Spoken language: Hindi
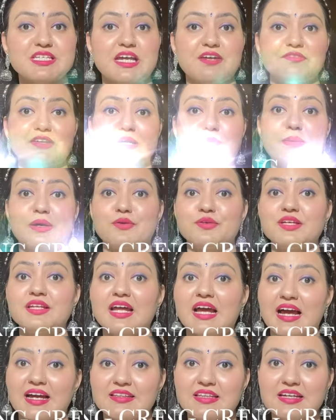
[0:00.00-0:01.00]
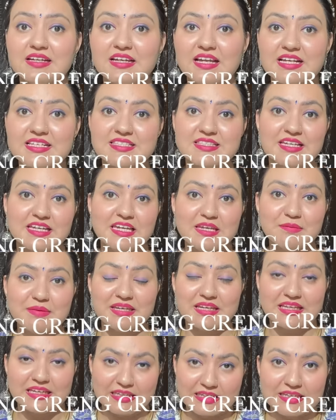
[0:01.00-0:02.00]
आंवला पाउडर आधा ग्लास दही में
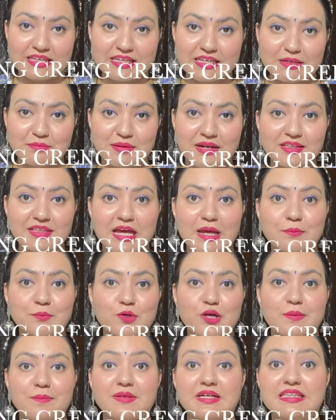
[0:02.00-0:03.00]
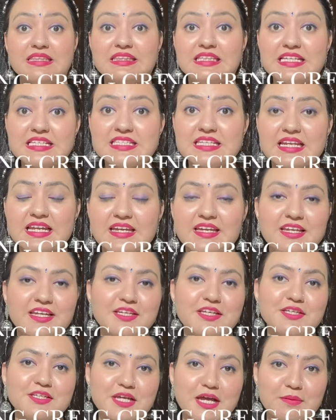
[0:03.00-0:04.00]
ले लेने के बाद आपको आपका तीसरा
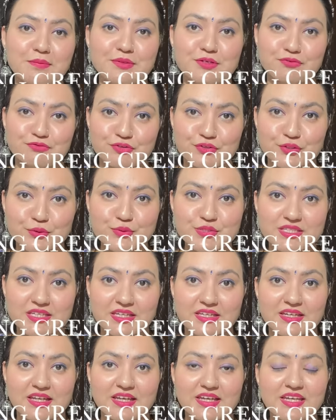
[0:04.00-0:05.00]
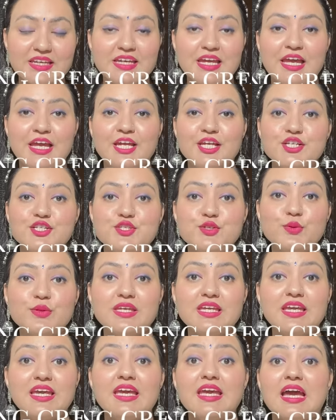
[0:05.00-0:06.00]
इंग्रेडिएंट यहाँ पर इंट्रोड्यूस करना है जो
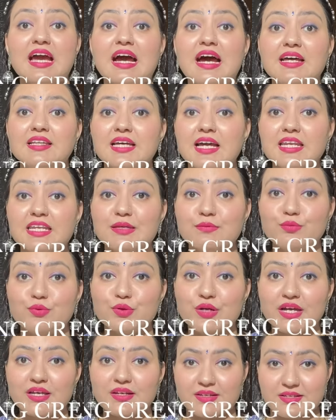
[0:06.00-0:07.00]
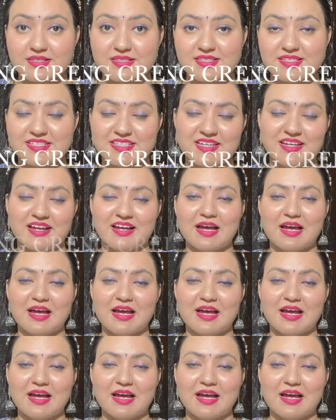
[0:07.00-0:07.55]
कि है आधा नींबू का रस जी हाँ